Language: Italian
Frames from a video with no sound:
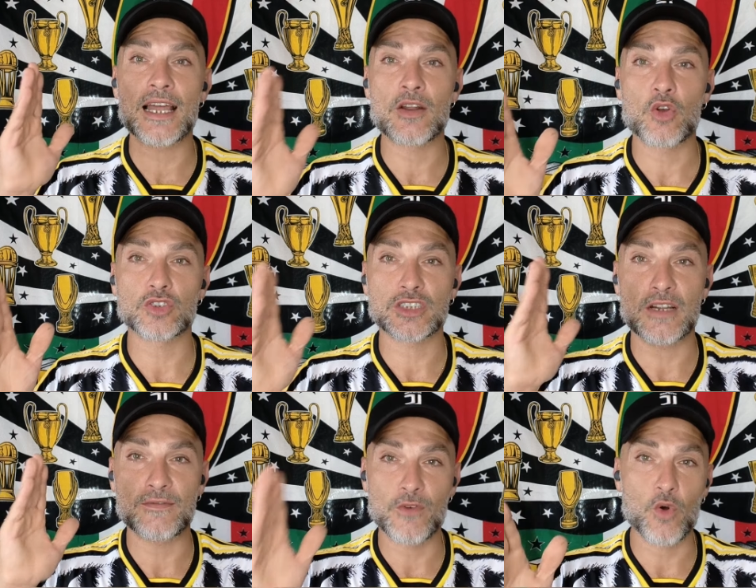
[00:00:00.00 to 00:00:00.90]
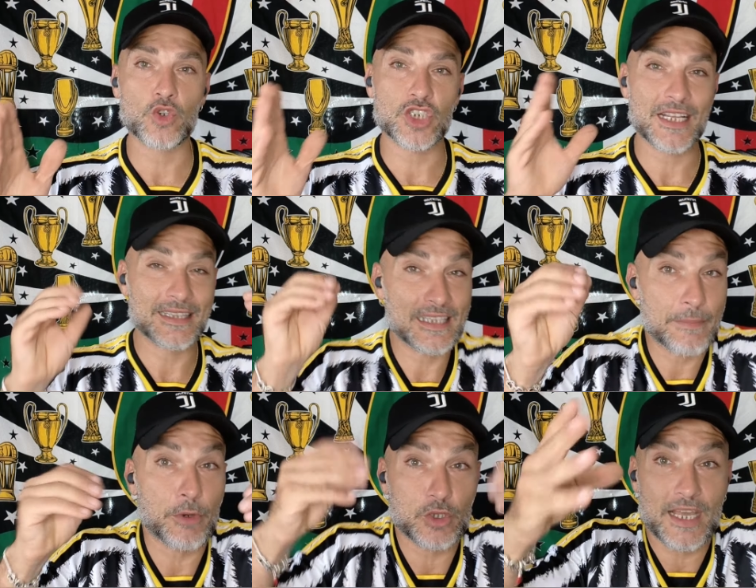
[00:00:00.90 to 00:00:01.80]
alla nostra voce
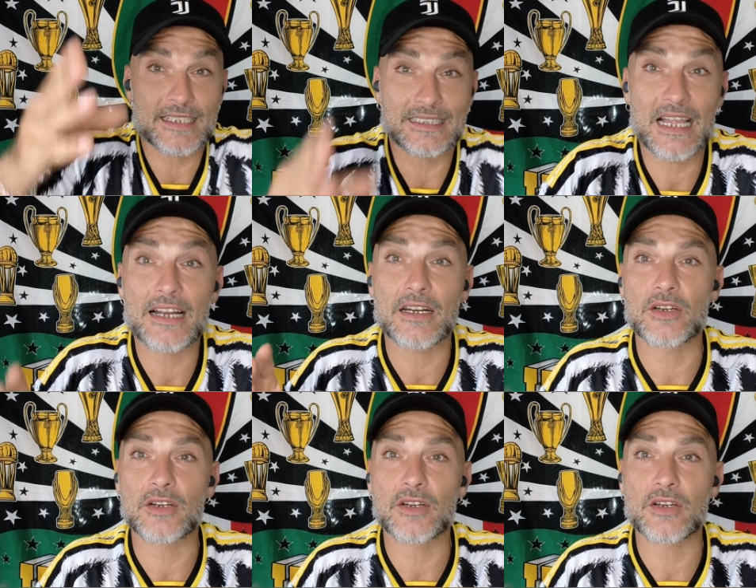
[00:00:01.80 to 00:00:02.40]
di protesta,